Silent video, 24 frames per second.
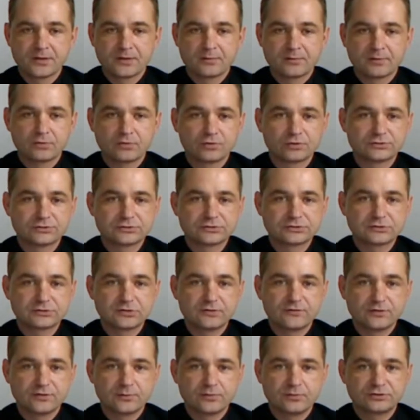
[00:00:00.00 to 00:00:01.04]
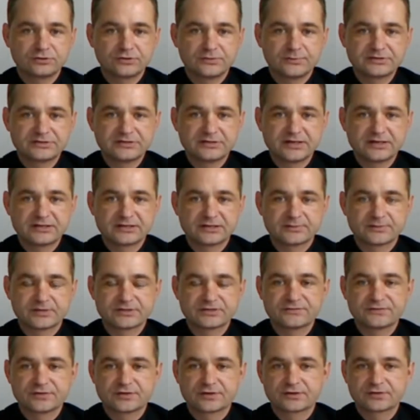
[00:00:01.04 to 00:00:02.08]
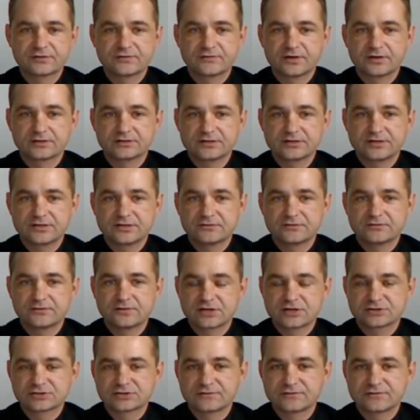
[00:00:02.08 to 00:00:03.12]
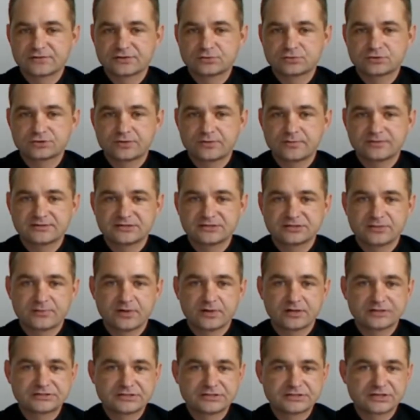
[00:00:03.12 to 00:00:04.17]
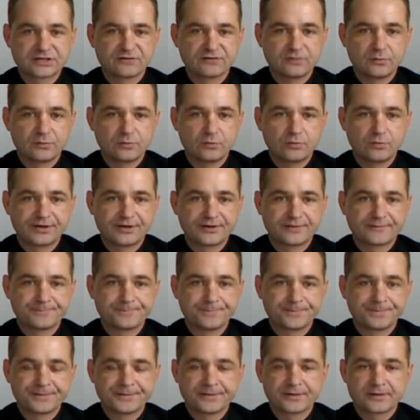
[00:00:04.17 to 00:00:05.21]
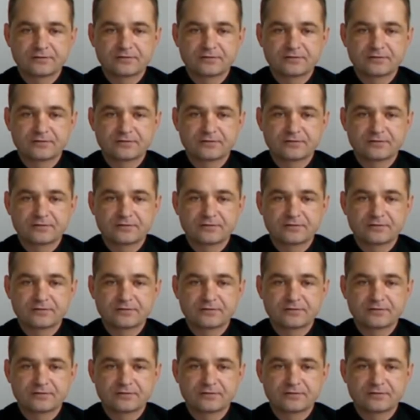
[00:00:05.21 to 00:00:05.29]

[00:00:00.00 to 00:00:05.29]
погодные условия будут определять атмосферные фронты и влажная воздушная масса с Балтийского моря.